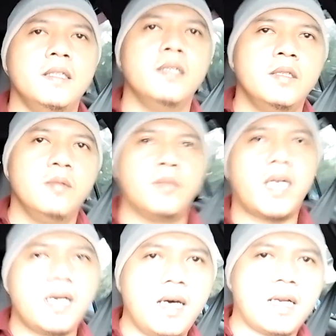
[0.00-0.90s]

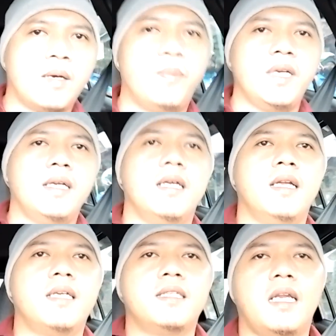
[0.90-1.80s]
maka harapan adalah
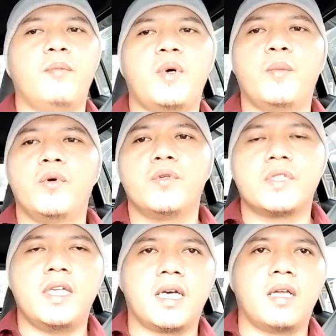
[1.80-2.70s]
kita dapat bonus
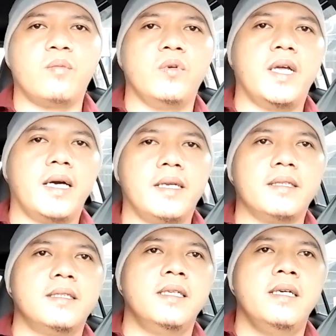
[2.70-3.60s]
di akhir bulan
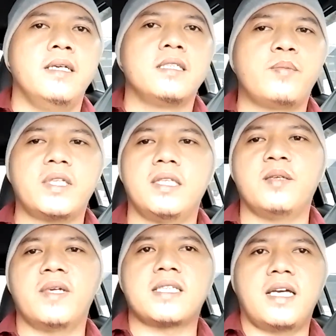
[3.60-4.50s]
seperti
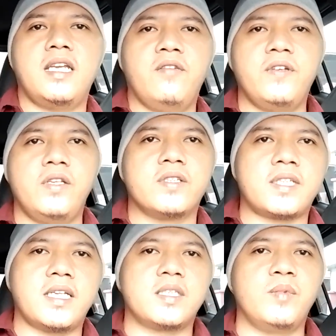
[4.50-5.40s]
teman saya di video saya
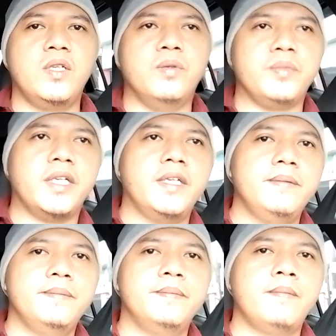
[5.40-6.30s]
sebelumnya,
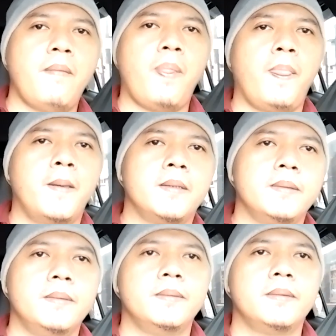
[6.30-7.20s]

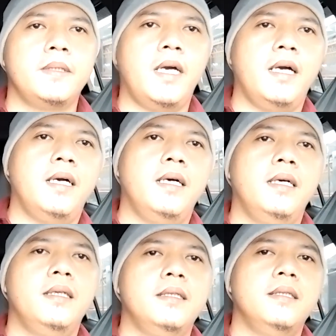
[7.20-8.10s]
ya
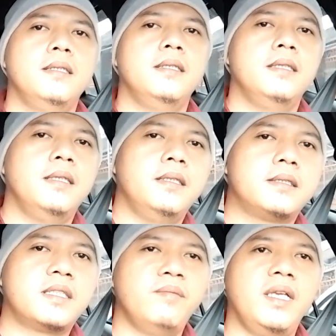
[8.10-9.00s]
eh,
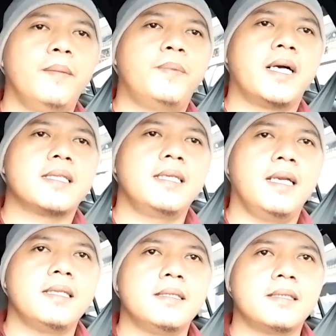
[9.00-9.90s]
sembilan
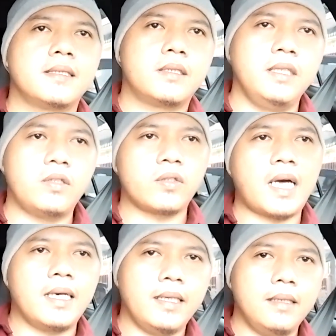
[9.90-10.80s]
penghasilan
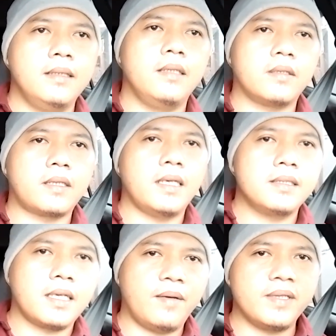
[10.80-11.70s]
ditotalin, ditotalin
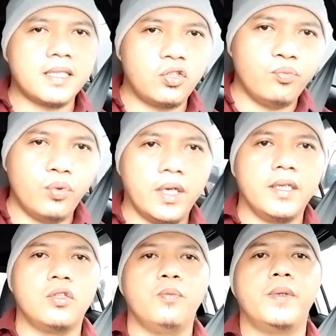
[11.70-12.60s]
selama satu bulan
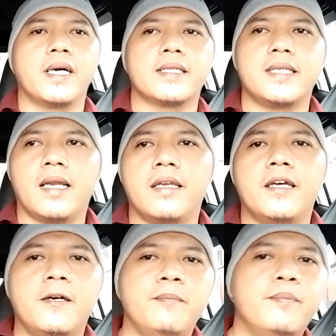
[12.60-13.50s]
itu
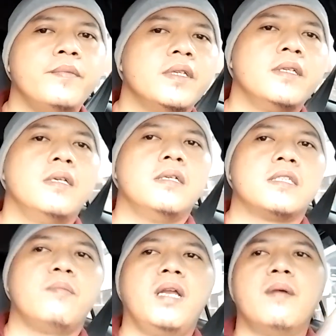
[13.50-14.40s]
penghasilannya
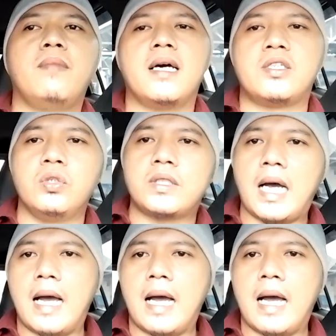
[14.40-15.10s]
19 juta.